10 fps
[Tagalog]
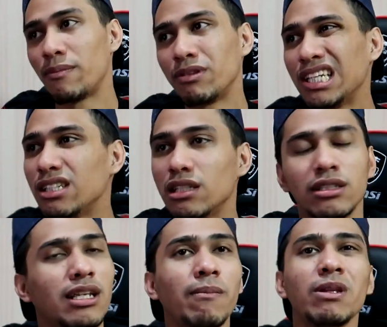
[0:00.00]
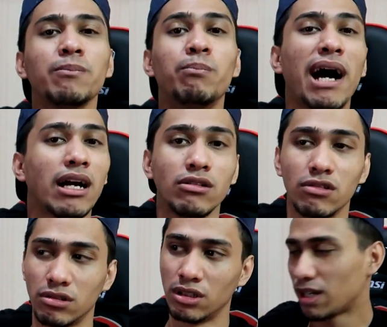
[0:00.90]
something something
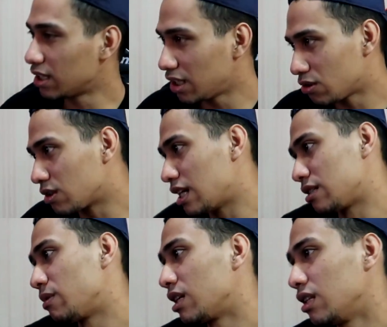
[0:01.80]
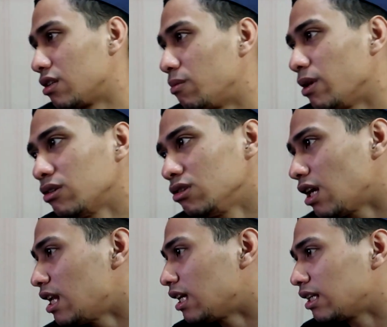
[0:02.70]
bago. Maganda to guys, maganda to. Pero yun
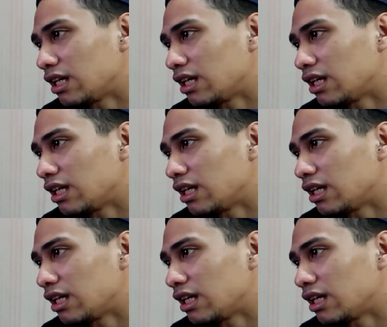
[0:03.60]
nga lang,